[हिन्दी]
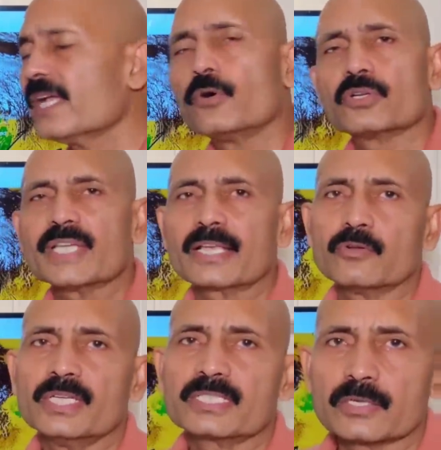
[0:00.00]
एक और
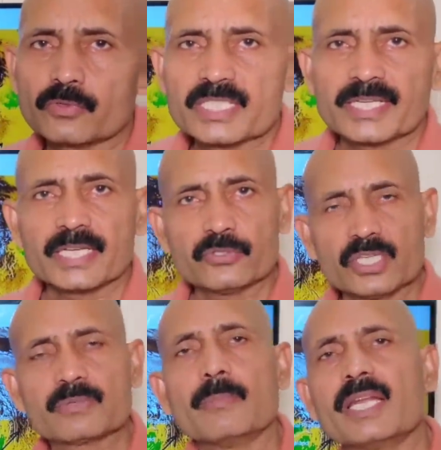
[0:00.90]
साइक्लोनिक सर्कुलेशन है
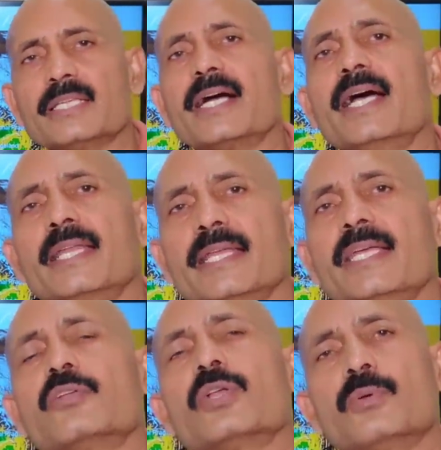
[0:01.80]
जो इसमें मैंने दिखाया
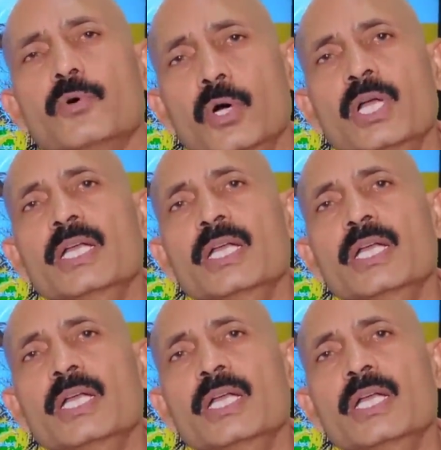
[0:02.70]
नहीं है क्योंकि वो